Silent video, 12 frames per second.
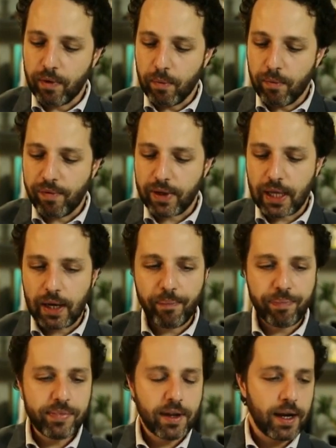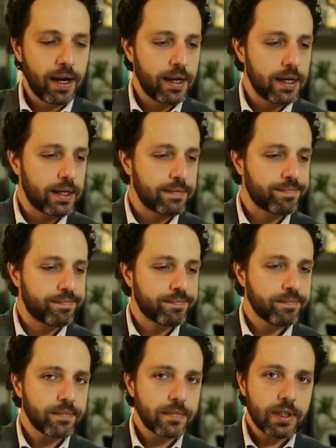Vamos falar é,
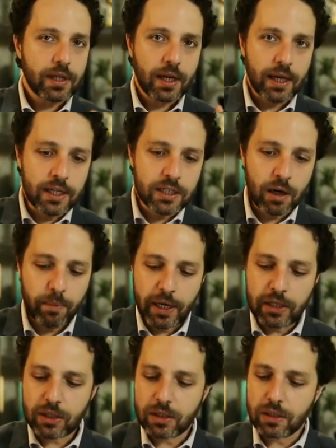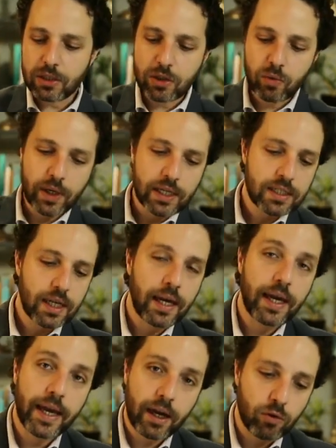inicialmente de
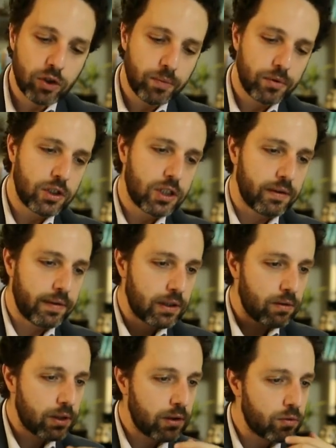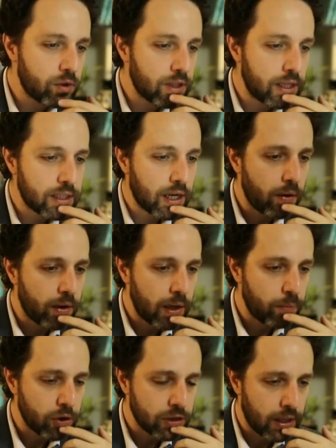doença R2 positiva. Então eu tenho um slide aqui que eu
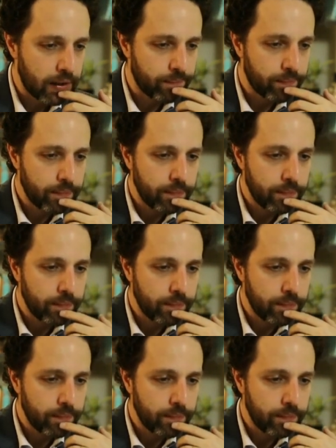queria mostrar.